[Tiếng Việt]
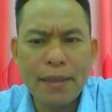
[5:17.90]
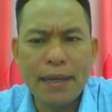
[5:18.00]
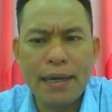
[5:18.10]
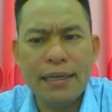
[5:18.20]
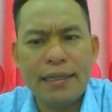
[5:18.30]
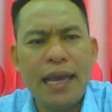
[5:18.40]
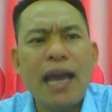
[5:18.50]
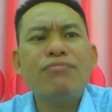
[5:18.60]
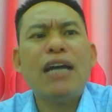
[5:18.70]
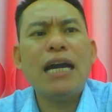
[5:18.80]
uh,
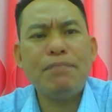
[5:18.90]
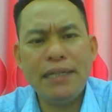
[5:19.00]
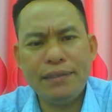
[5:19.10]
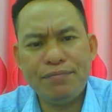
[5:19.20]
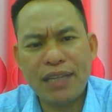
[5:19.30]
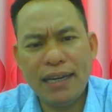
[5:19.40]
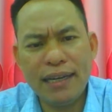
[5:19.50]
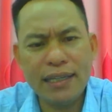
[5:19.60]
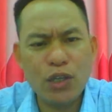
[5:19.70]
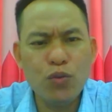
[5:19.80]
giảng pháp đó.
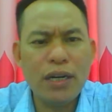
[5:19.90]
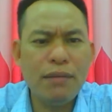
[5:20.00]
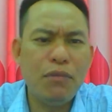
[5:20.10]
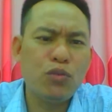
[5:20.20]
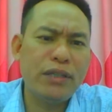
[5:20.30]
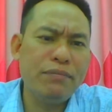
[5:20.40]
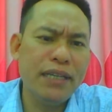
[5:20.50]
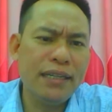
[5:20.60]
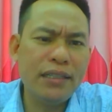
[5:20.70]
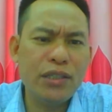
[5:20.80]
Đấy, cái chú đó là một trong
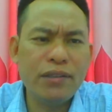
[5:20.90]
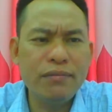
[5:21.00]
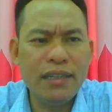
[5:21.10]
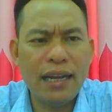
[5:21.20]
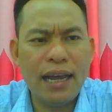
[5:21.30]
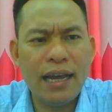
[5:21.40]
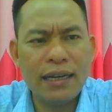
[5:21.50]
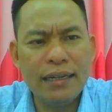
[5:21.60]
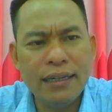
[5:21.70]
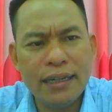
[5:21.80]
những là
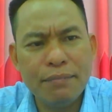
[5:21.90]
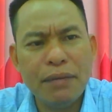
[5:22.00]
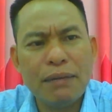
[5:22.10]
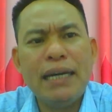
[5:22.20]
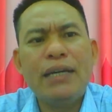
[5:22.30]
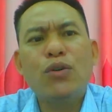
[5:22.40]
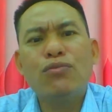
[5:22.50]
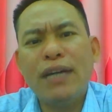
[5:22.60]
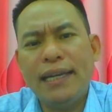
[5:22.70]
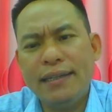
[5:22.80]
người mà bị
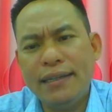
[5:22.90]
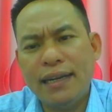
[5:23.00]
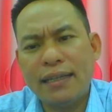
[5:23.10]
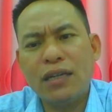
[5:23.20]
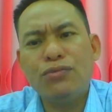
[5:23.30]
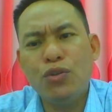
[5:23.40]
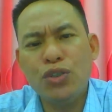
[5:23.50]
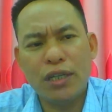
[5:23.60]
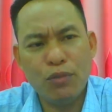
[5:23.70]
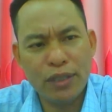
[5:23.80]
con ven như là theo phú
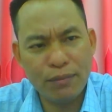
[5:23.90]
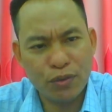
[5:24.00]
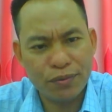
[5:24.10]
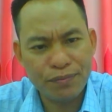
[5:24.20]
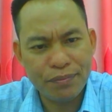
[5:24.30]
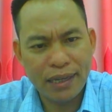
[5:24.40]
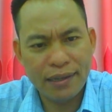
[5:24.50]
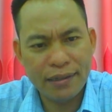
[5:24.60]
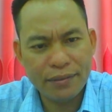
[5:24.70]
sở mũi tiếp tục Đấy.